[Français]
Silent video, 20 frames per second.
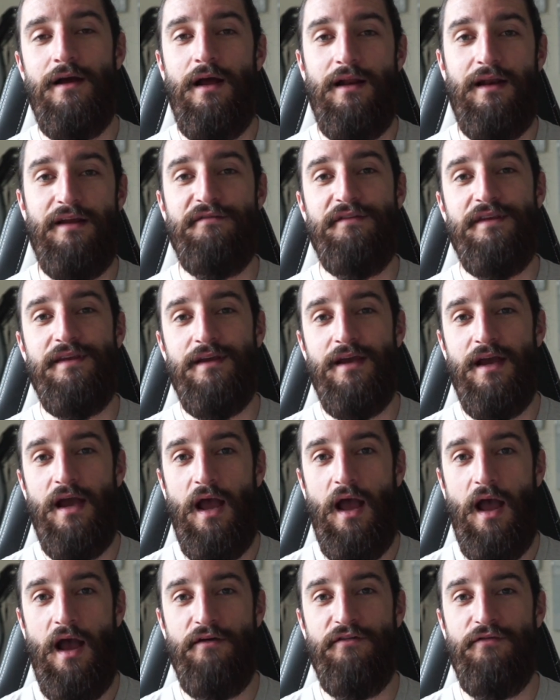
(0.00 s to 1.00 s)
la vie
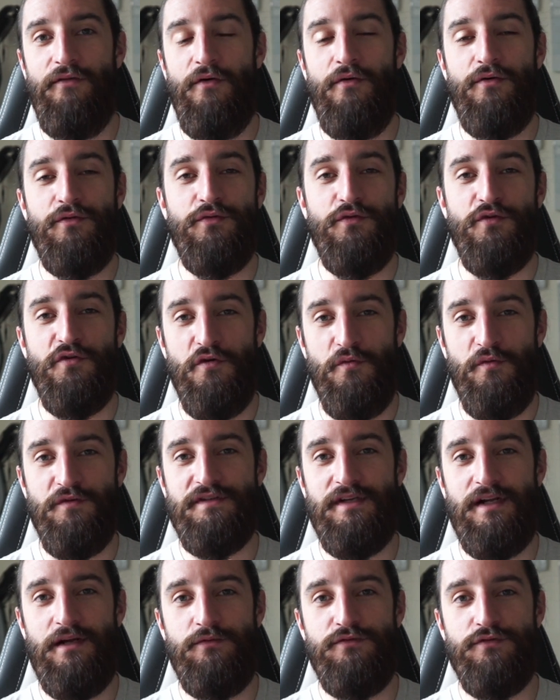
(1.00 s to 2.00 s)
avant de
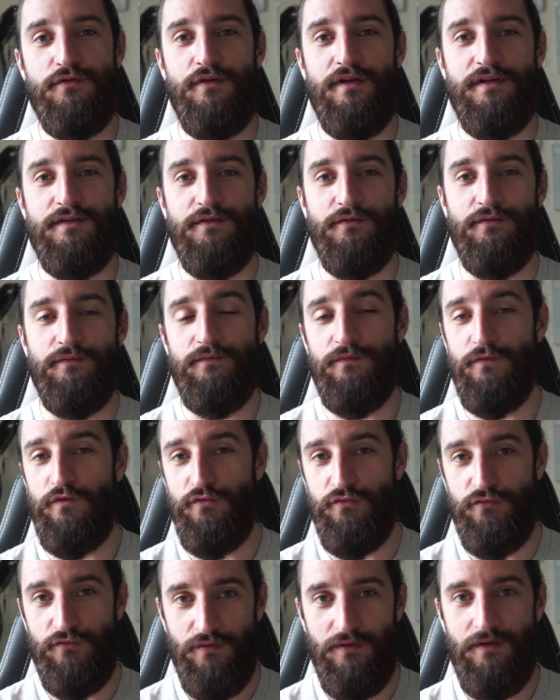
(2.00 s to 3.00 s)
commencer la musculation.
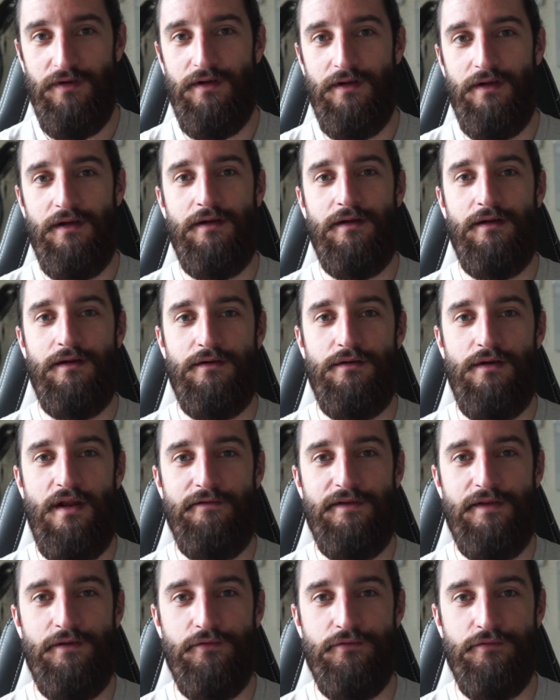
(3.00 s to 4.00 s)
D'où
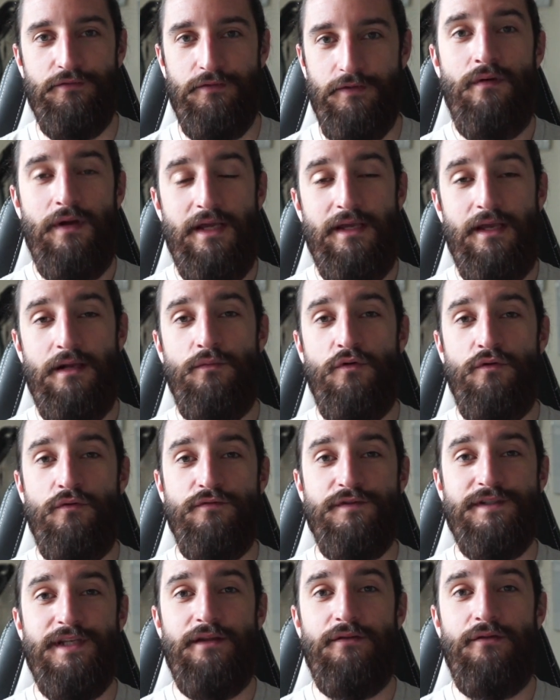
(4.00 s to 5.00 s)
la vidéo. Également
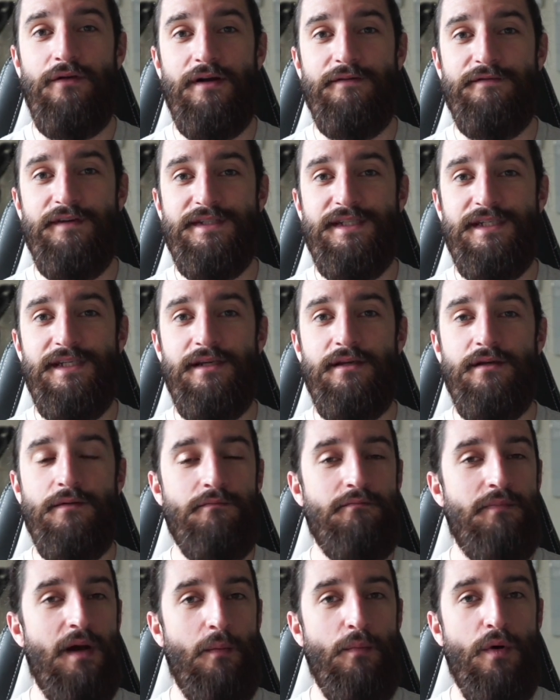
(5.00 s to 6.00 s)
concernant la fatigue,
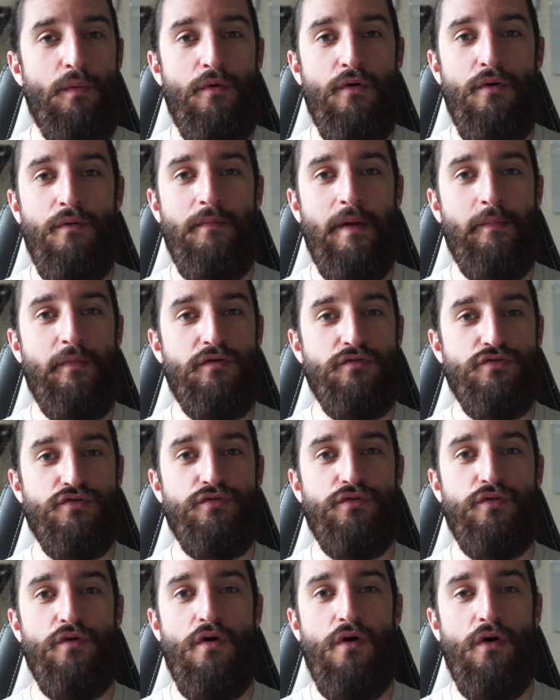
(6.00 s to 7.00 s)
par moment, même quand
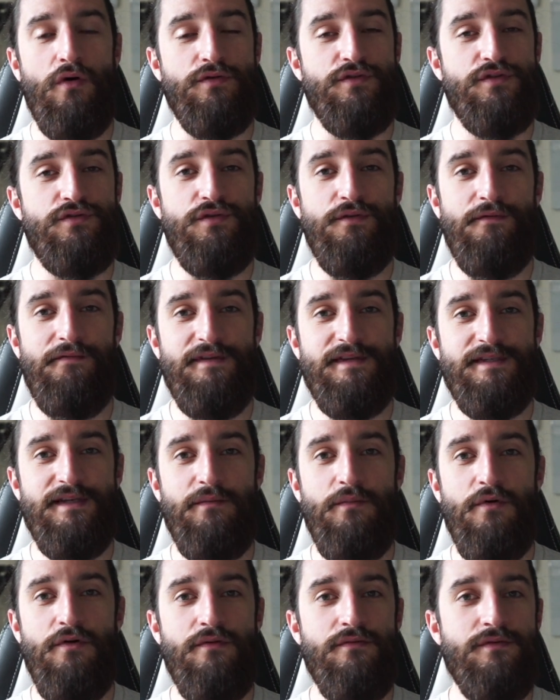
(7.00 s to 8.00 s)
je dors
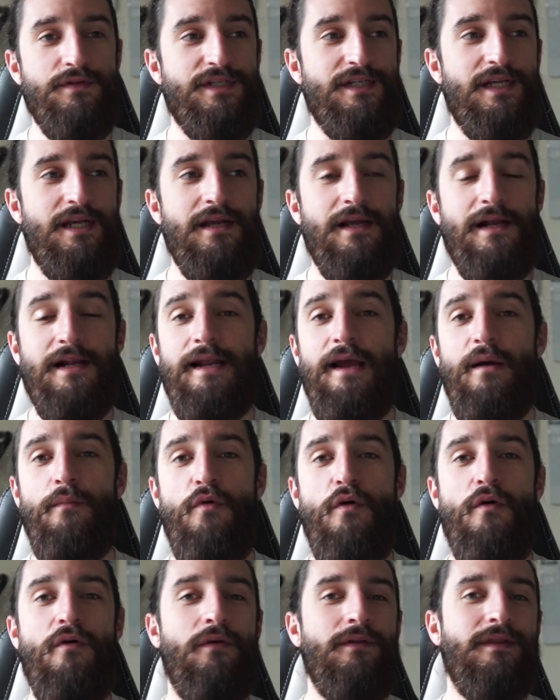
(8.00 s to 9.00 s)
suffisamment, j'ai
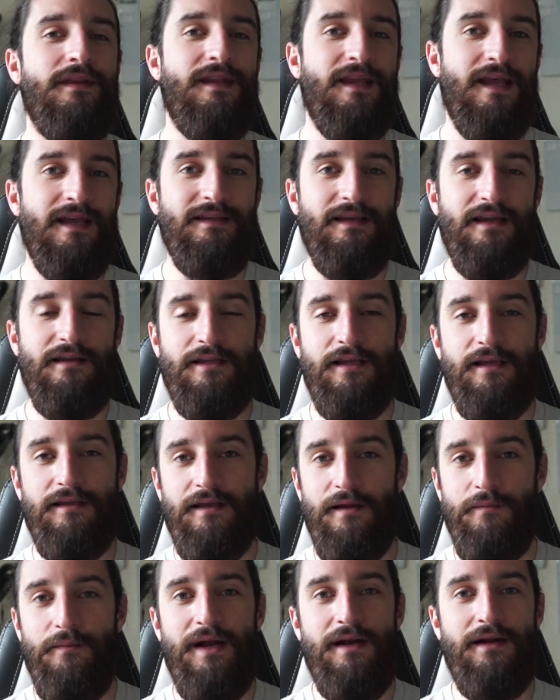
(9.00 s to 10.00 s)
clairement très très très
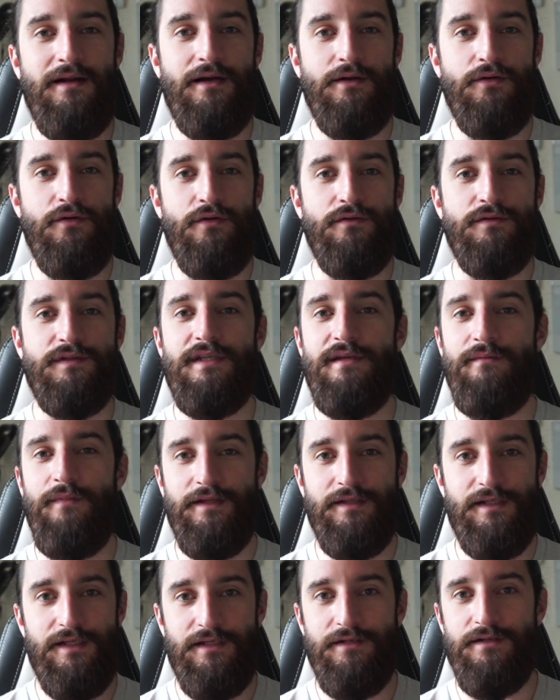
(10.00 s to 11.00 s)
très mal à la gueule, ce qui
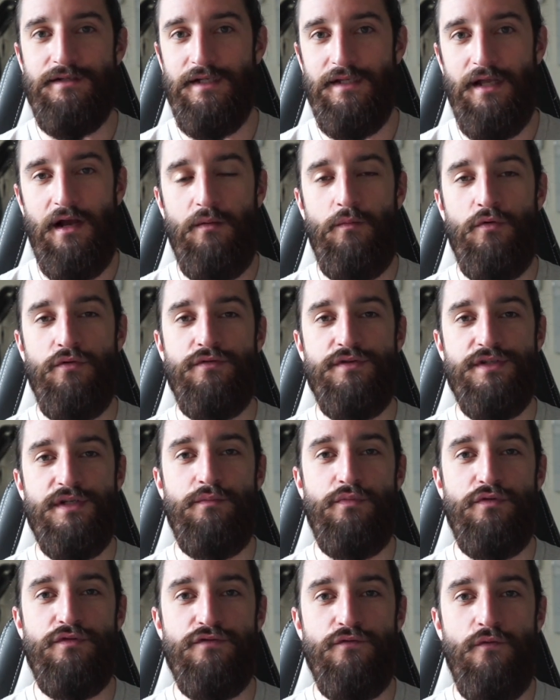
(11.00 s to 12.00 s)
m'indique généralement que j'ai
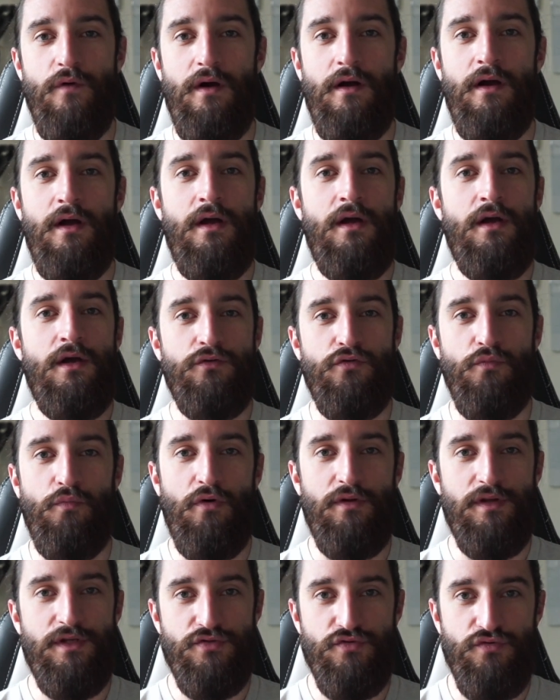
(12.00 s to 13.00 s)
besoin de
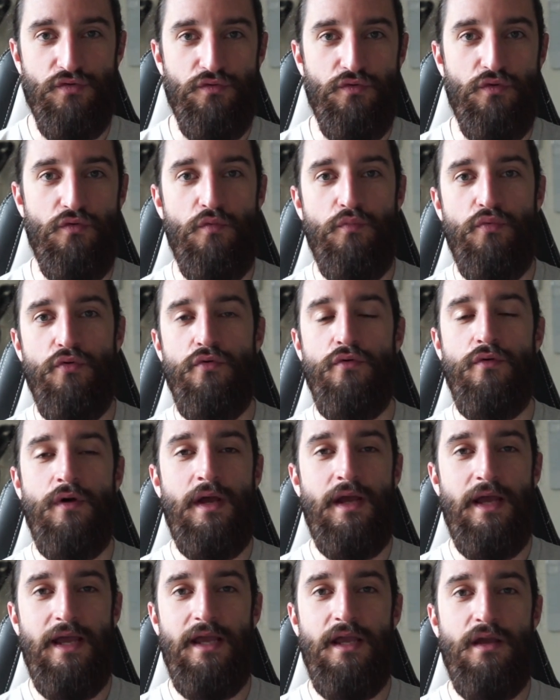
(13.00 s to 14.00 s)
prendre un jour de repos
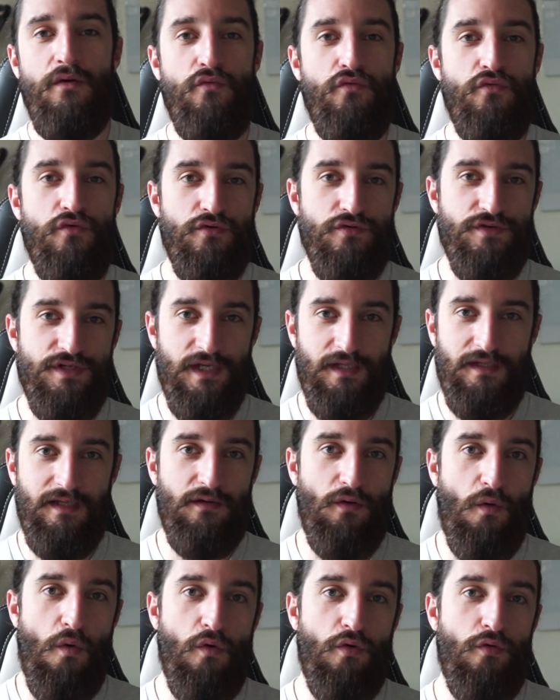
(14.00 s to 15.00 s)
et ou que j'ai
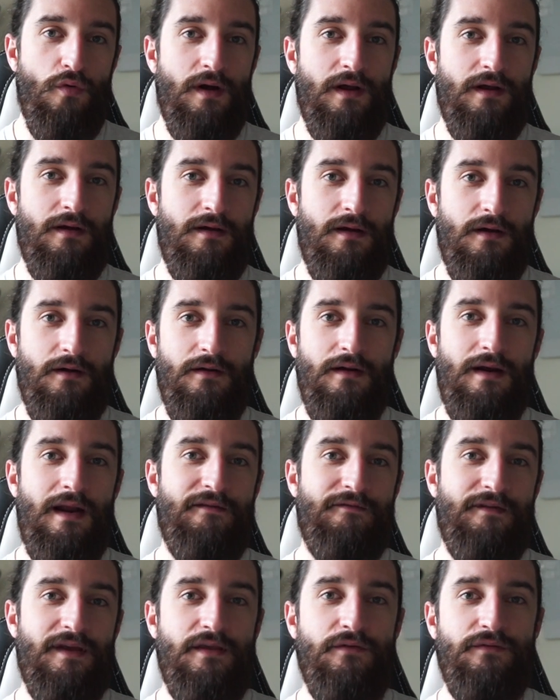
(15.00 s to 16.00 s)
été trop loin euh,
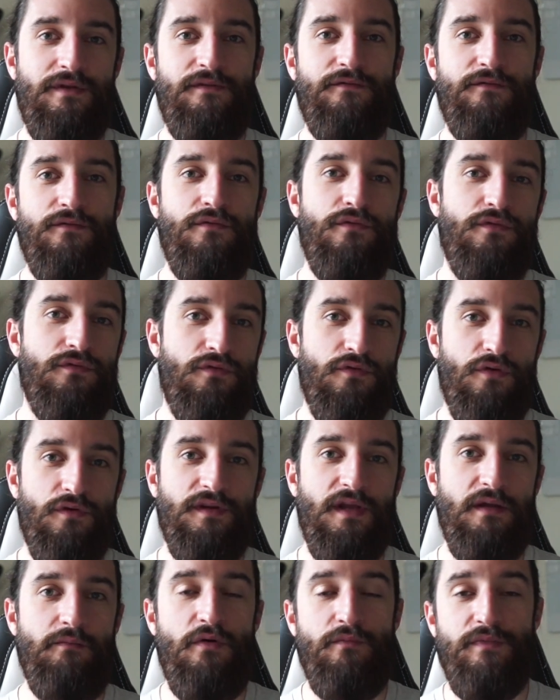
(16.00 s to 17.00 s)
la veille au niveau de
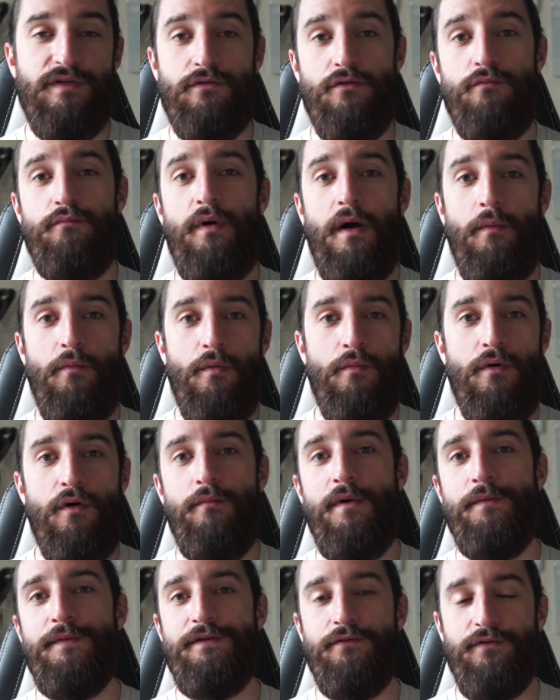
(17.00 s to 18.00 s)
l'entraînement, parce que par
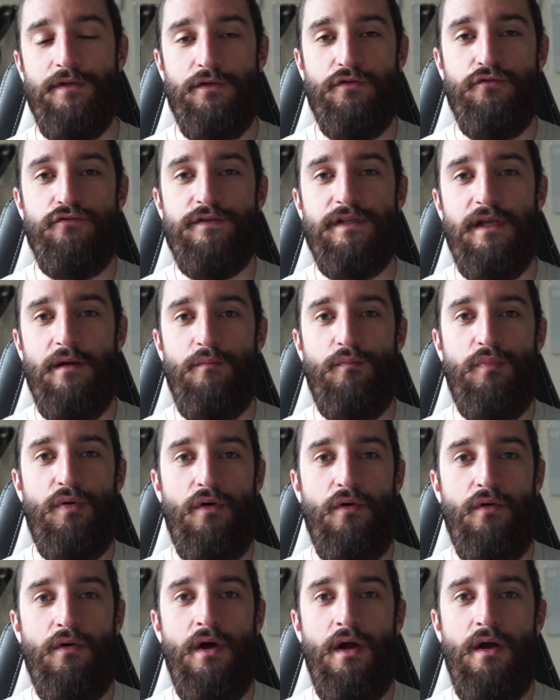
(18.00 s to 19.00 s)
moment, même si on a tous un
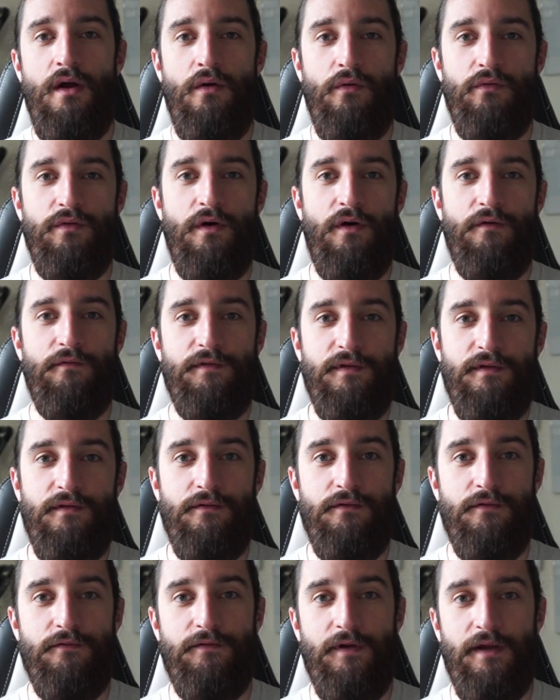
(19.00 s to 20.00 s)
plan, on a envie
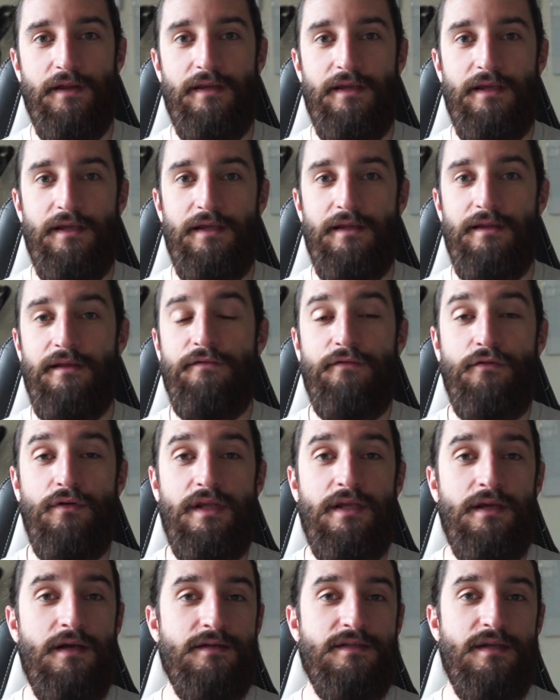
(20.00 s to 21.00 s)
de faire des,
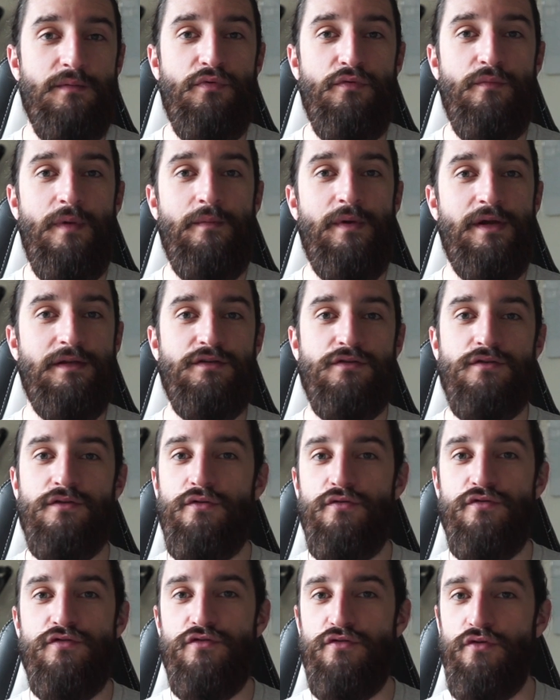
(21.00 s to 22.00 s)
folies, hein. ça peut même être
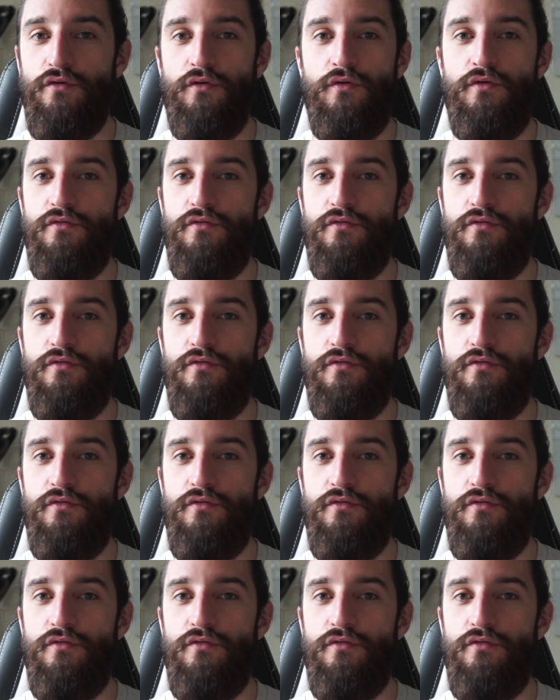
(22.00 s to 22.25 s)
que sur